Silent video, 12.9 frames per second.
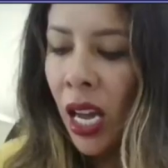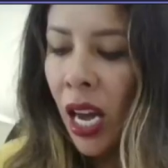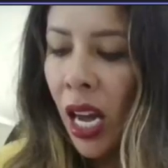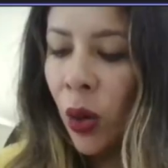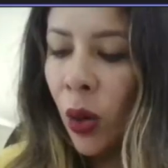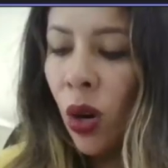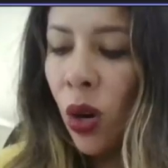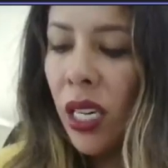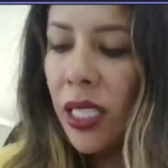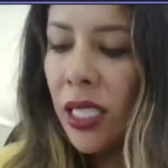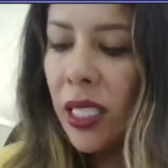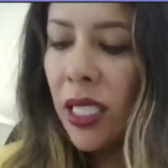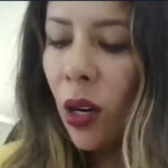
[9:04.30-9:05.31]
¿Algún
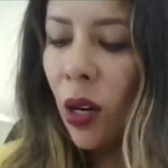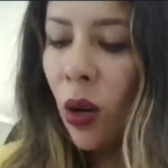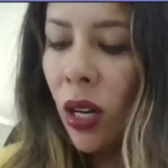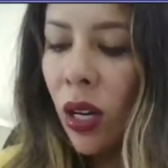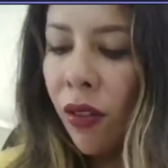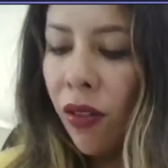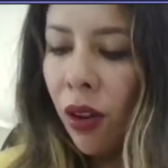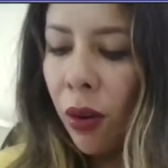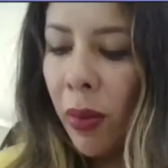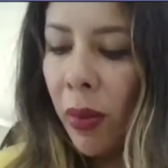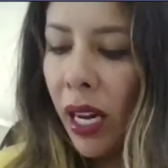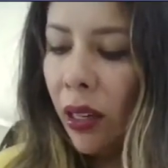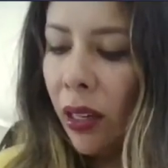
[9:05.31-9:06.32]
congresista tiene algo que
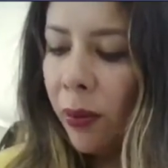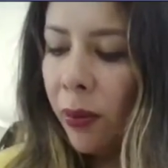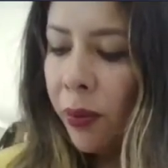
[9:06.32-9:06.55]
informar?